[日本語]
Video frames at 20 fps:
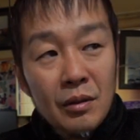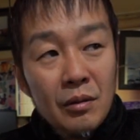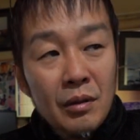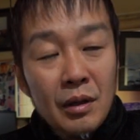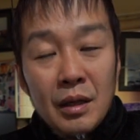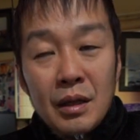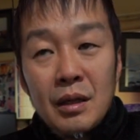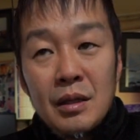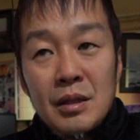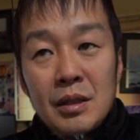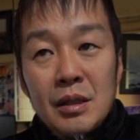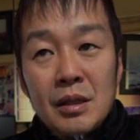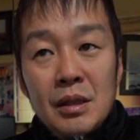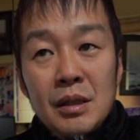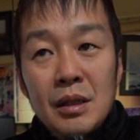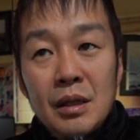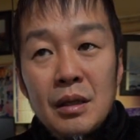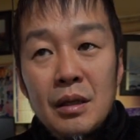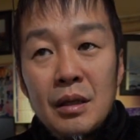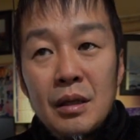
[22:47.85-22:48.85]
お話しし
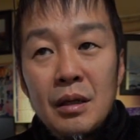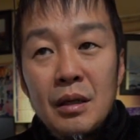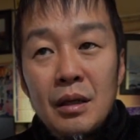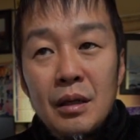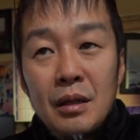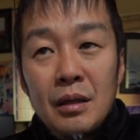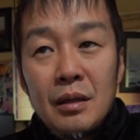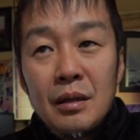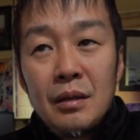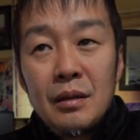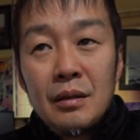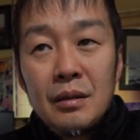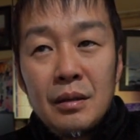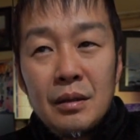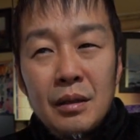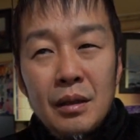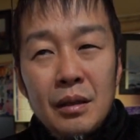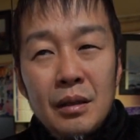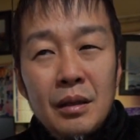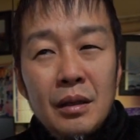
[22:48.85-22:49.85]
てから
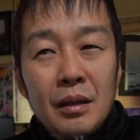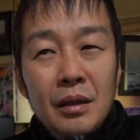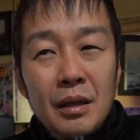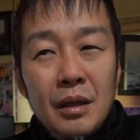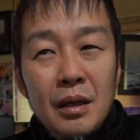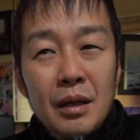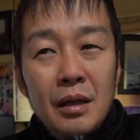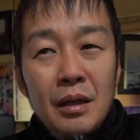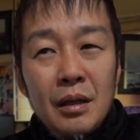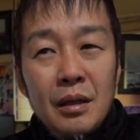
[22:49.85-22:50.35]
大体ね